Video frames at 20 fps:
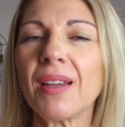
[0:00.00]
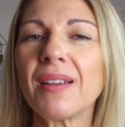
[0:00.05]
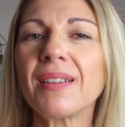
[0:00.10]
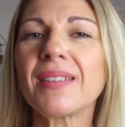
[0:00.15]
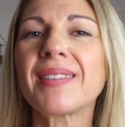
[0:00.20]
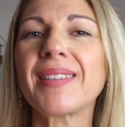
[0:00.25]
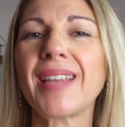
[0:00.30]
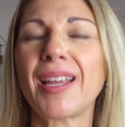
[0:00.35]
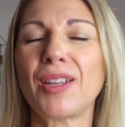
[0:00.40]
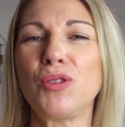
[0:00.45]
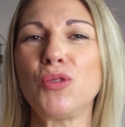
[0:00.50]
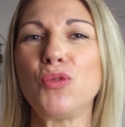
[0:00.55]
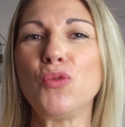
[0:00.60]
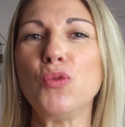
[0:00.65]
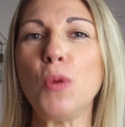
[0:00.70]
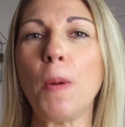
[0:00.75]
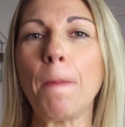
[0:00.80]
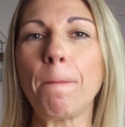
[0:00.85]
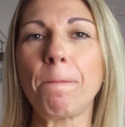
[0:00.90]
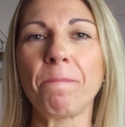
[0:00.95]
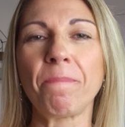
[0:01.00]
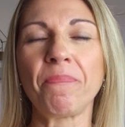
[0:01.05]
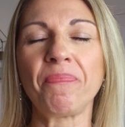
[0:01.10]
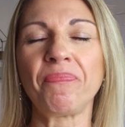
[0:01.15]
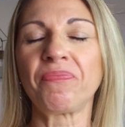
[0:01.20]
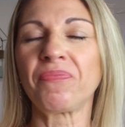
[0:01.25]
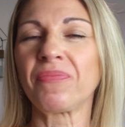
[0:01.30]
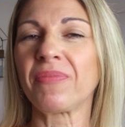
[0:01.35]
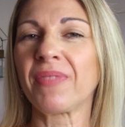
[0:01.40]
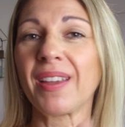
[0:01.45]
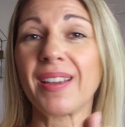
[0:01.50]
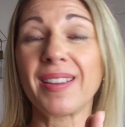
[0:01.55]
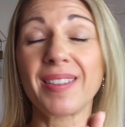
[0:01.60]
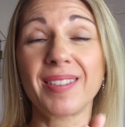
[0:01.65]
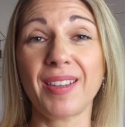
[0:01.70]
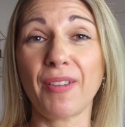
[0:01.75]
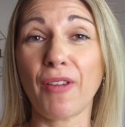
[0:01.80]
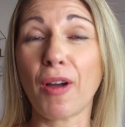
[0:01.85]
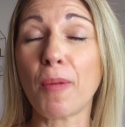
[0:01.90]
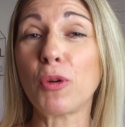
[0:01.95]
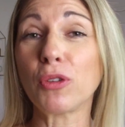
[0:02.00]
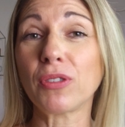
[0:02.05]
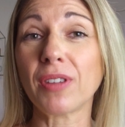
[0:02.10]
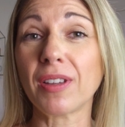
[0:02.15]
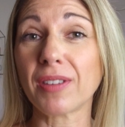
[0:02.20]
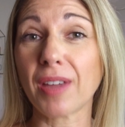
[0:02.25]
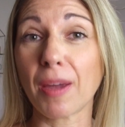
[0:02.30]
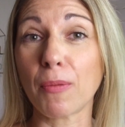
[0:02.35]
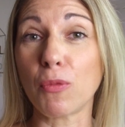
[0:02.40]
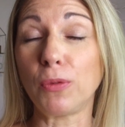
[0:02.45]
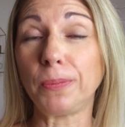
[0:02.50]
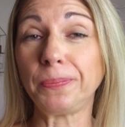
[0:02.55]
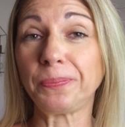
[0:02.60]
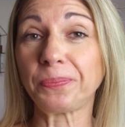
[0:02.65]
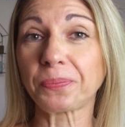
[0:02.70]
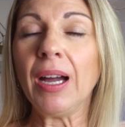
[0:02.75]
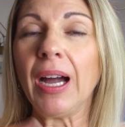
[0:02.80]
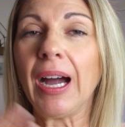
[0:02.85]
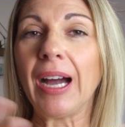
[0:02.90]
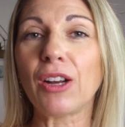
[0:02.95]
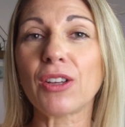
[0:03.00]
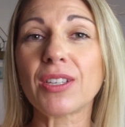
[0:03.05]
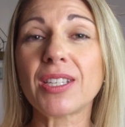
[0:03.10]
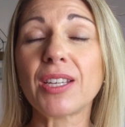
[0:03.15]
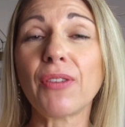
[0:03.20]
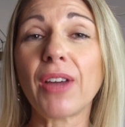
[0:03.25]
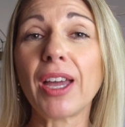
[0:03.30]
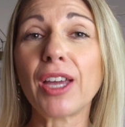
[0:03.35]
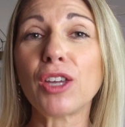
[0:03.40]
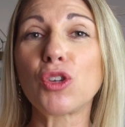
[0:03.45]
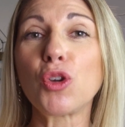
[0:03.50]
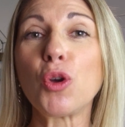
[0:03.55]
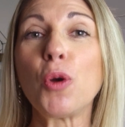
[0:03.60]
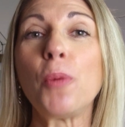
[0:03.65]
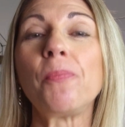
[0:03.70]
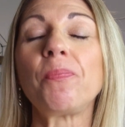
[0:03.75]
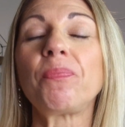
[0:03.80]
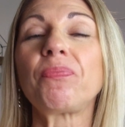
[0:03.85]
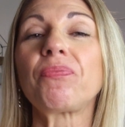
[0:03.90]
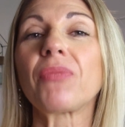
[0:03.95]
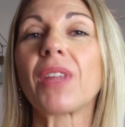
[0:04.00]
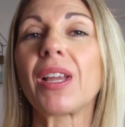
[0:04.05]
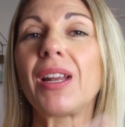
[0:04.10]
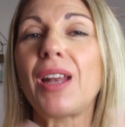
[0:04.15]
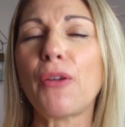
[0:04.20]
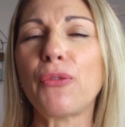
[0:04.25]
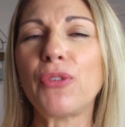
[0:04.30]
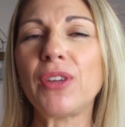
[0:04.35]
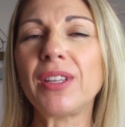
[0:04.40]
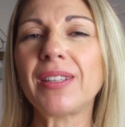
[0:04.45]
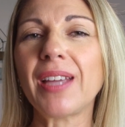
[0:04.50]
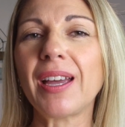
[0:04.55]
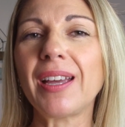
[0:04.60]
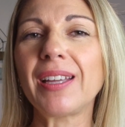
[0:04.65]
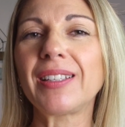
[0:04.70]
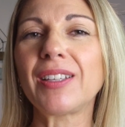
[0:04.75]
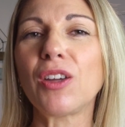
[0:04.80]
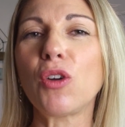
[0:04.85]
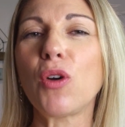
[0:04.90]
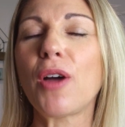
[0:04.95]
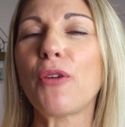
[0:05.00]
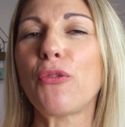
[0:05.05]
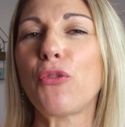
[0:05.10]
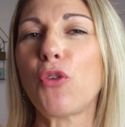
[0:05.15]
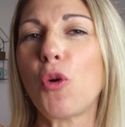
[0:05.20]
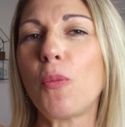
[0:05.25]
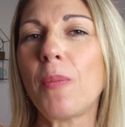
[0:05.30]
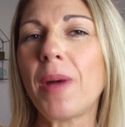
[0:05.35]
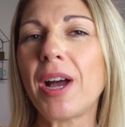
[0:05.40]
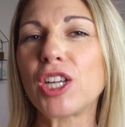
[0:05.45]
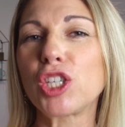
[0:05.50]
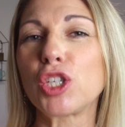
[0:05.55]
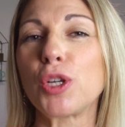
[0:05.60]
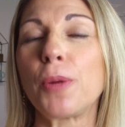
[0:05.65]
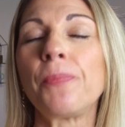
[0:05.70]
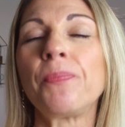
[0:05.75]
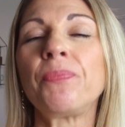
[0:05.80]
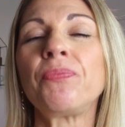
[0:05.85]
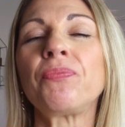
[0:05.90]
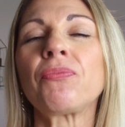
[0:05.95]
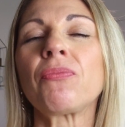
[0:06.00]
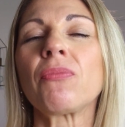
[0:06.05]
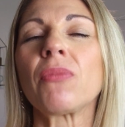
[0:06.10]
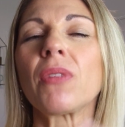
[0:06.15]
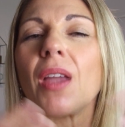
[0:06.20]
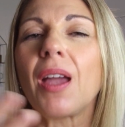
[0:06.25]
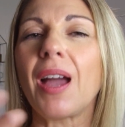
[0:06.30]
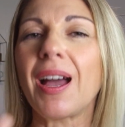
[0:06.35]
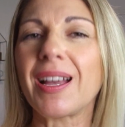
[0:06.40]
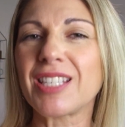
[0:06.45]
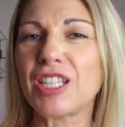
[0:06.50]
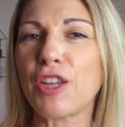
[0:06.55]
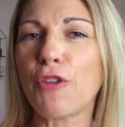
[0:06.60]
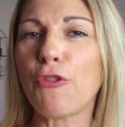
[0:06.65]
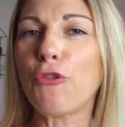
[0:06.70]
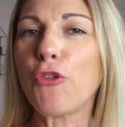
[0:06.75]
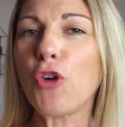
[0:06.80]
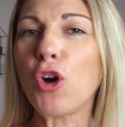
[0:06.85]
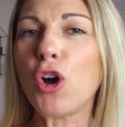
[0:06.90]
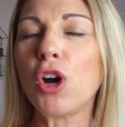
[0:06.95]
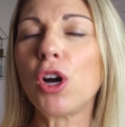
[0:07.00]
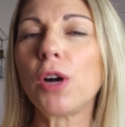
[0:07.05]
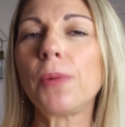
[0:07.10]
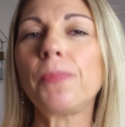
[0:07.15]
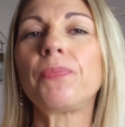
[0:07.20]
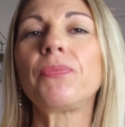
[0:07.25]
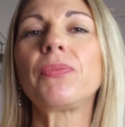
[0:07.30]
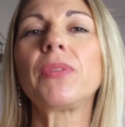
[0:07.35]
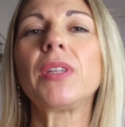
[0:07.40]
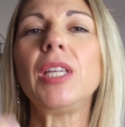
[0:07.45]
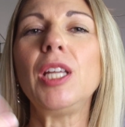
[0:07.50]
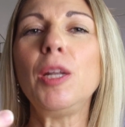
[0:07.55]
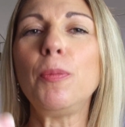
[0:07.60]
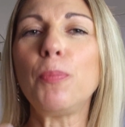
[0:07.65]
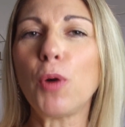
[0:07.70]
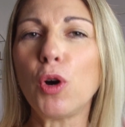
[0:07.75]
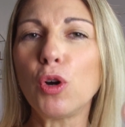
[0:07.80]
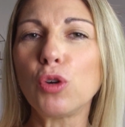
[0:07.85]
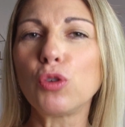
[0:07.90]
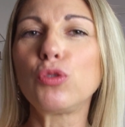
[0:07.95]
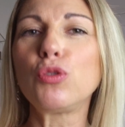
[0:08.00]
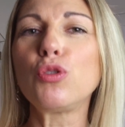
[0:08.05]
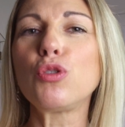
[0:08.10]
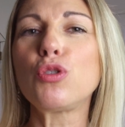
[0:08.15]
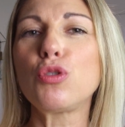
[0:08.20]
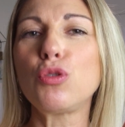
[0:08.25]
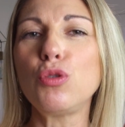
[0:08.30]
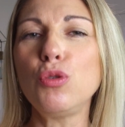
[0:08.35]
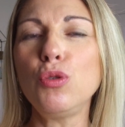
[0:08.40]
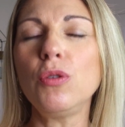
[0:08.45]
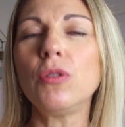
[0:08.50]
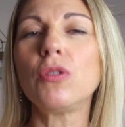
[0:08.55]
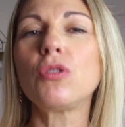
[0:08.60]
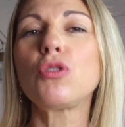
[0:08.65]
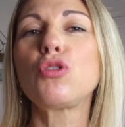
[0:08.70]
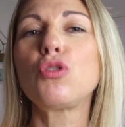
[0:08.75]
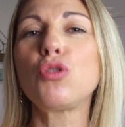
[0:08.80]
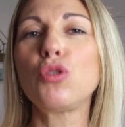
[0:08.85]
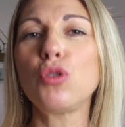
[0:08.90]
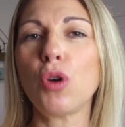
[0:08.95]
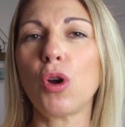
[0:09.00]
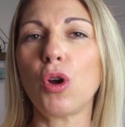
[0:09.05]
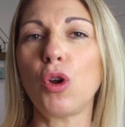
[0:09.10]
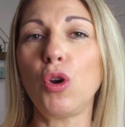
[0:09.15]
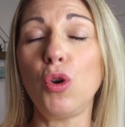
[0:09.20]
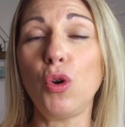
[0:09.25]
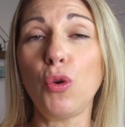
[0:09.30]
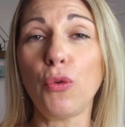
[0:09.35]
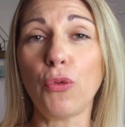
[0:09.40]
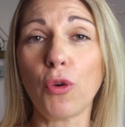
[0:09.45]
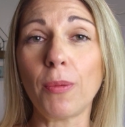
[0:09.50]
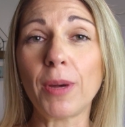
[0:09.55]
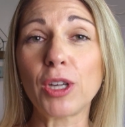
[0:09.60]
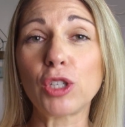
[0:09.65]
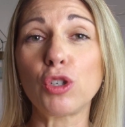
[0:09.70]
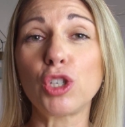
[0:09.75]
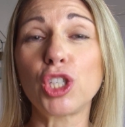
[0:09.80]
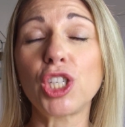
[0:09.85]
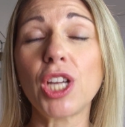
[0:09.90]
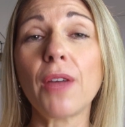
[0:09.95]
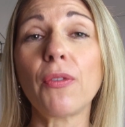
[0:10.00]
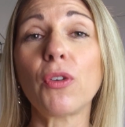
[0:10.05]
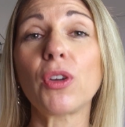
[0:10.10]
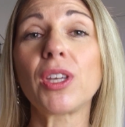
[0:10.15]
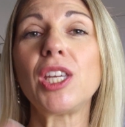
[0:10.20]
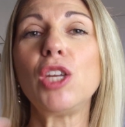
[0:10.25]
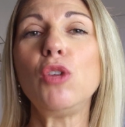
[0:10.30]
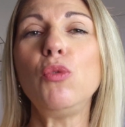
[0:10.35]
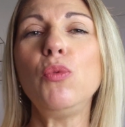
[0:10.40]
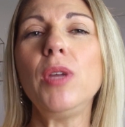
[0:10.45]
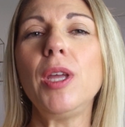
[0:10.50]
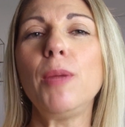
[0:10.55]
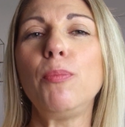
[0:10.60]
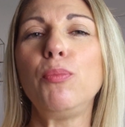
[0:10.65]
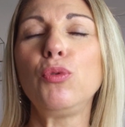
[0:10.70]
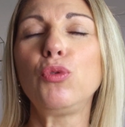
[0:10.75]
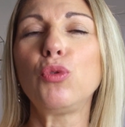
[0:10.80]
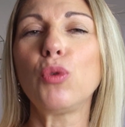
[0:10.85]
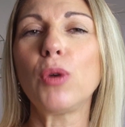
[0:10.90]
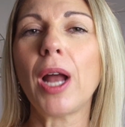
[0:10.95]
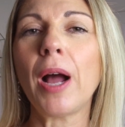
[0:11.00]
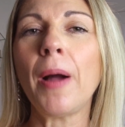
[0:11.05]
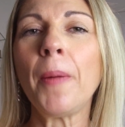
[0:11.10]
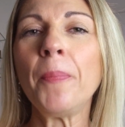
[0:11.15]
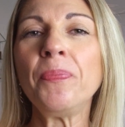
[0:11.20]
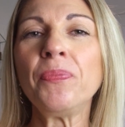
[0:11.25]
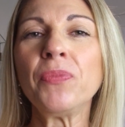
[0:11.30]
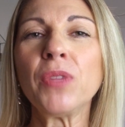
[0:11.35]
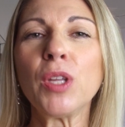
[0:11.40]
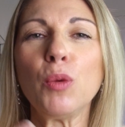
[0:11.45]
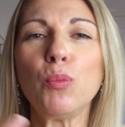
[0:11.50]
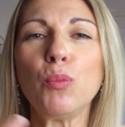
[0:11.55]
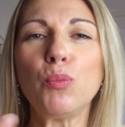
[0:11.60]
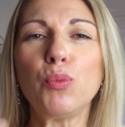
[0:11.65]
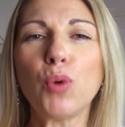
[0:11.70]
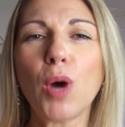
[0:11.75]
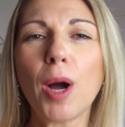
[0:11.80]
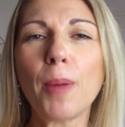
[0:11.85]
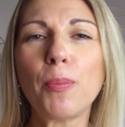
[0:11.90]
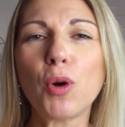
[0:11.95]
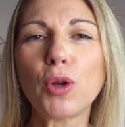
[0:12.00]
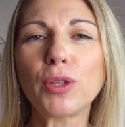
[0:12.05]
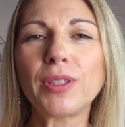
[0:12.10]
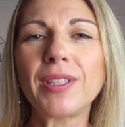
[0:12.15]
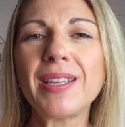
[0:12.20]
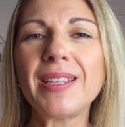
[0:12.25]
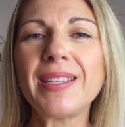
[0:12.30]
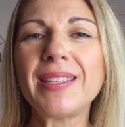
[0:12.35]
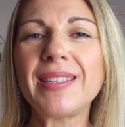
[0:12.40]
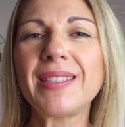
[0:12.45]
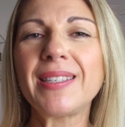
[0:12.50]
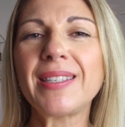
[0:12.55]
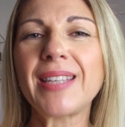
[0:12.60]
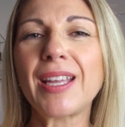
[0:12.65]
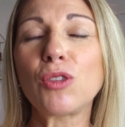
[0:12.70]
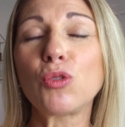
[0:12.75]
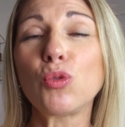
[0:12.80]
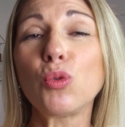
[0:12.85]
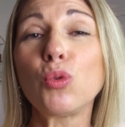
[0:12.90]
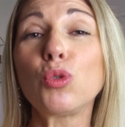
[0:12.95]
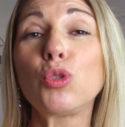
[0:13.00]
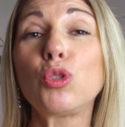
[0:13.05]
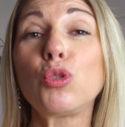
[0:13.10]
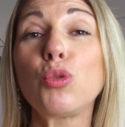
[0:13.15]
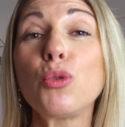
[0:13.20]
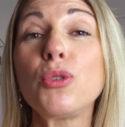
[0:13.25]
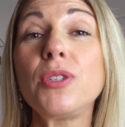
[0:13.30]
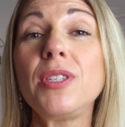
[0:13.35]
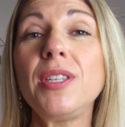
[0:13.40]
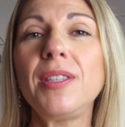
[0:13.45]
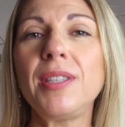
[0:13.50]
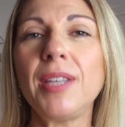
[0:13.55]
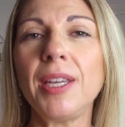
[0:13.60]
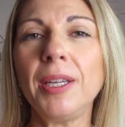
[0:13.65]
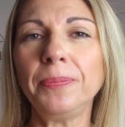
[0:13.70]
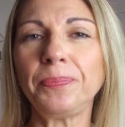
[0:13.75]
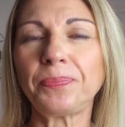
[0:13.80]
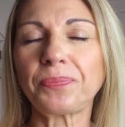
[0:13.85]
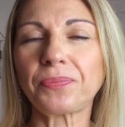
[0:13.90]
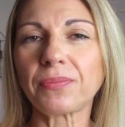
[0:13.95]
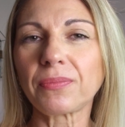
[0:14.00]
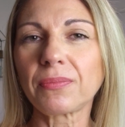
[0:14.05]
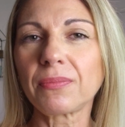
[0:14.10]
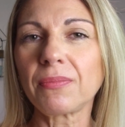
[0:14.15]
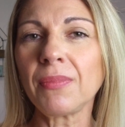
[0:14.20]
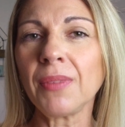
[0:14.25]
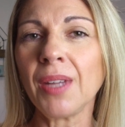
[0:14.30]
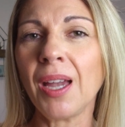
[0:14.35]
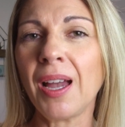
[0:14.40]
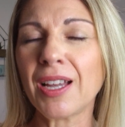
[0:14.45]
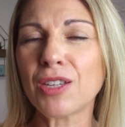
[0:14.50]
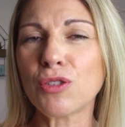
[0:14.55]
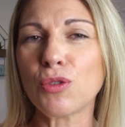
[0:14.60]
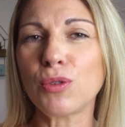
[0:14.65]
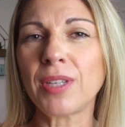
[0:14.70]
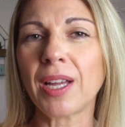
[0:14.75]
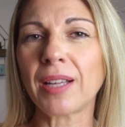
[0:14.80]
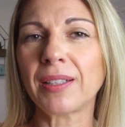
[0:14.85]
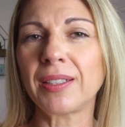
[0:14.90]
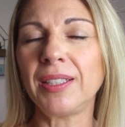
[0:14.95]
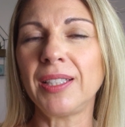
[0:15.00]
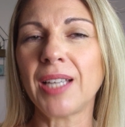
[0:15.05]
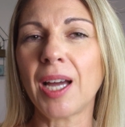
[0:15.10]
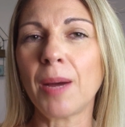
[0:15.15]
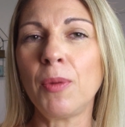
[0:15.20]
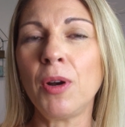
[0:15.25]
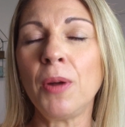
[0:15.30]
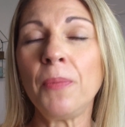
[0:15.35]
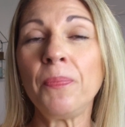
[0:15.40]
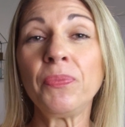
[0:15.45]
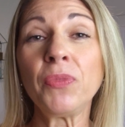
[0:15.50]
ça a du goût. C'est vraiment très très bon. Alors c'est vrai que la feta étant un fromage assez fort, il prend le dessus sur le fromage de chèvre qui lui est plutôt là pour apporter cette onctuosité à ce tartinable.